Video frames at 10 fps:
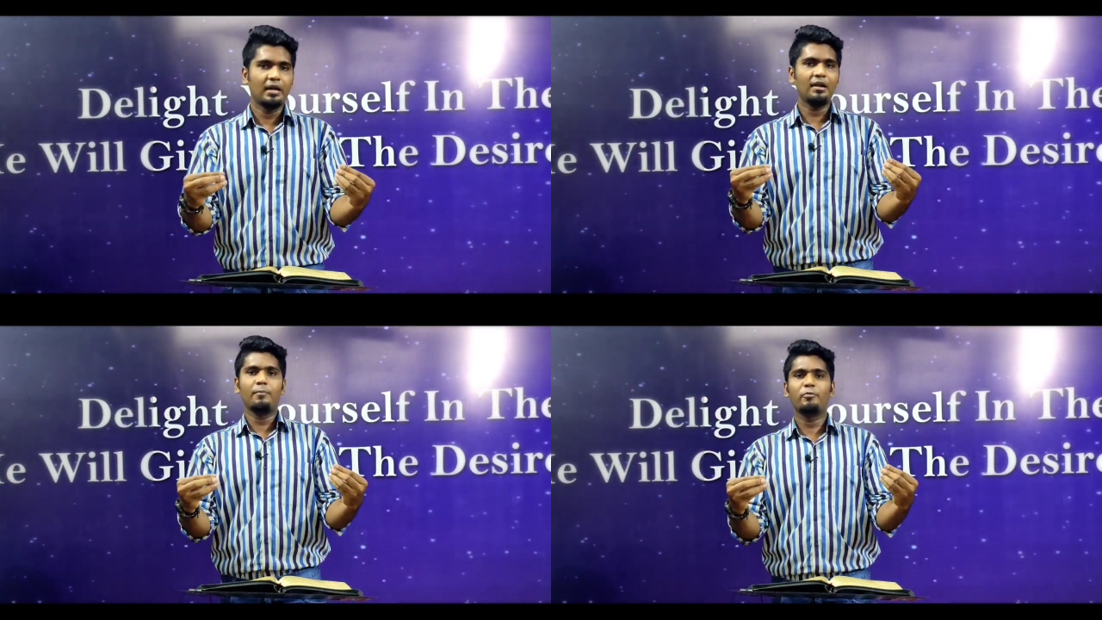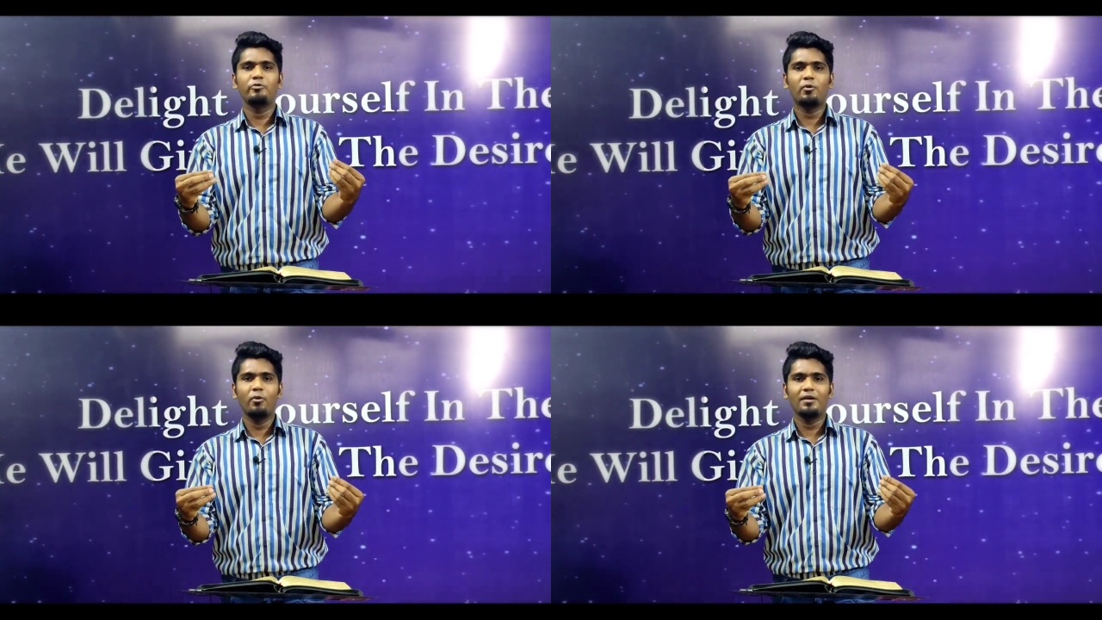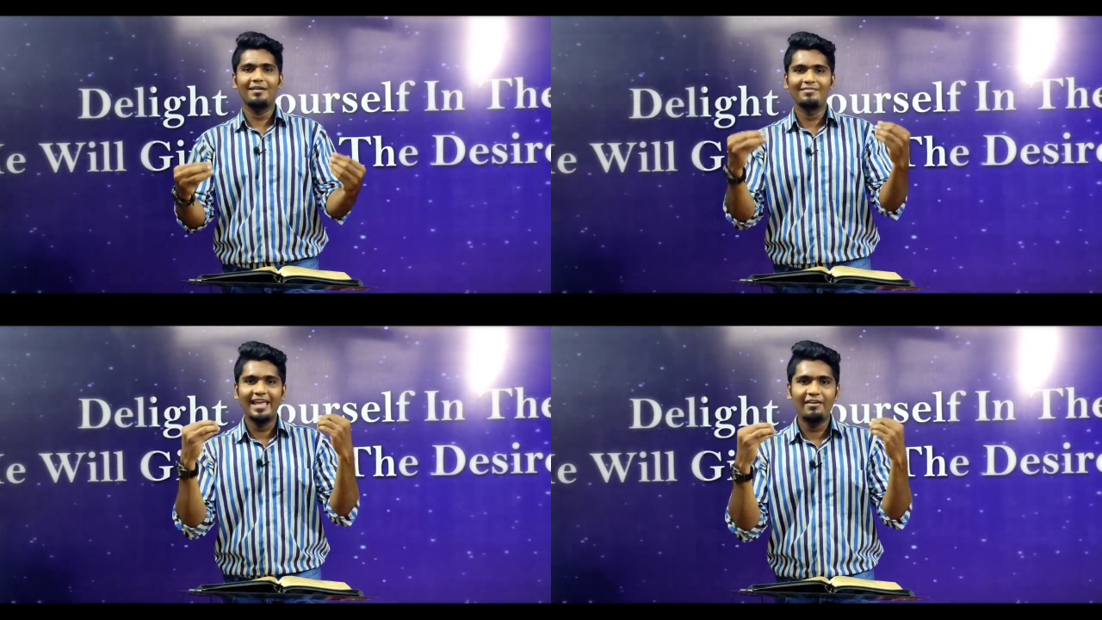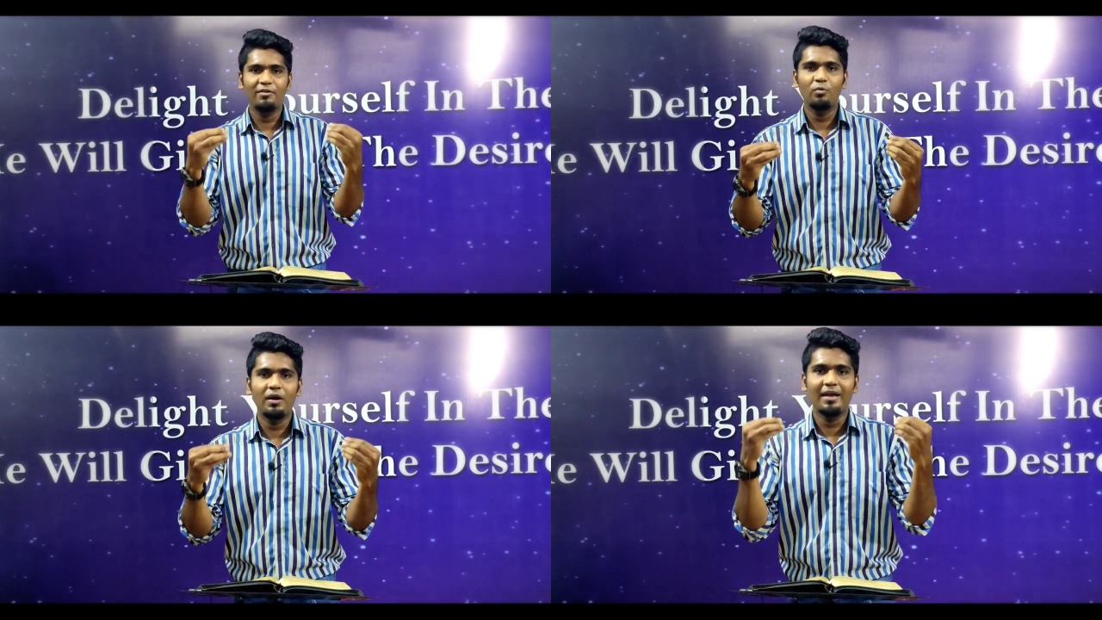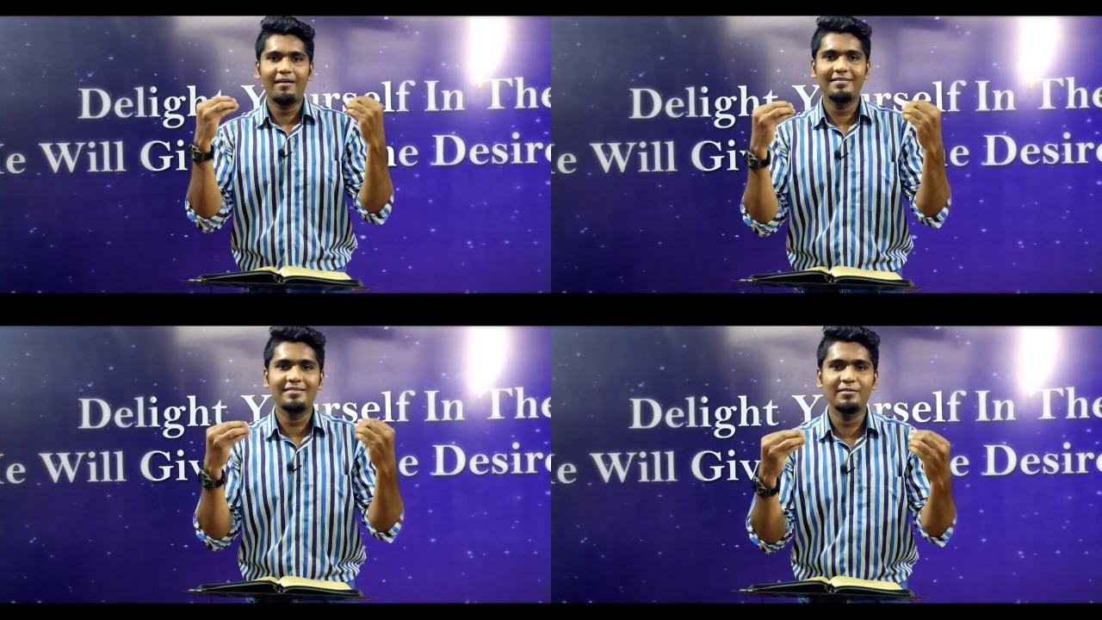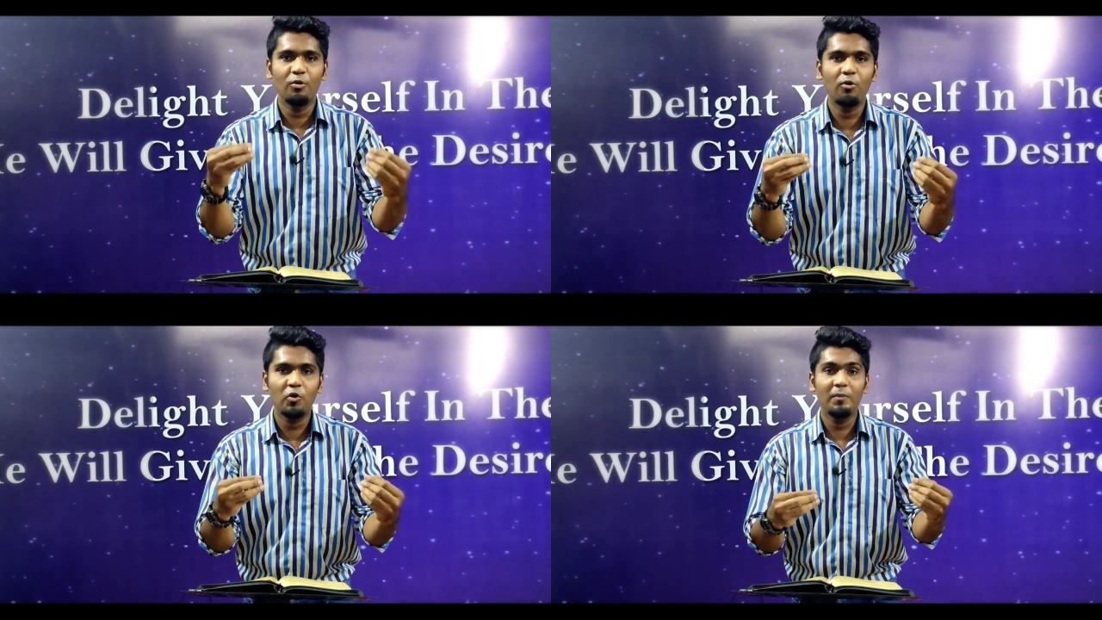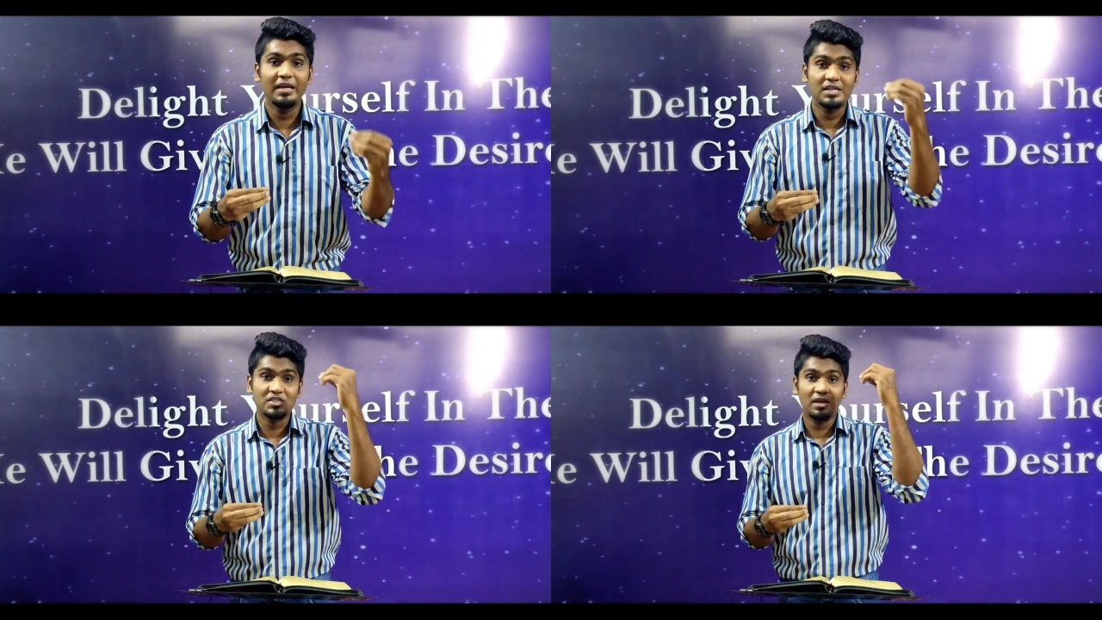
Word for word: நல்லா புரிந்து கொள்ளுங்கள் தேவன் உங்களை அழைத்தது நோக்கம் நீங்கள்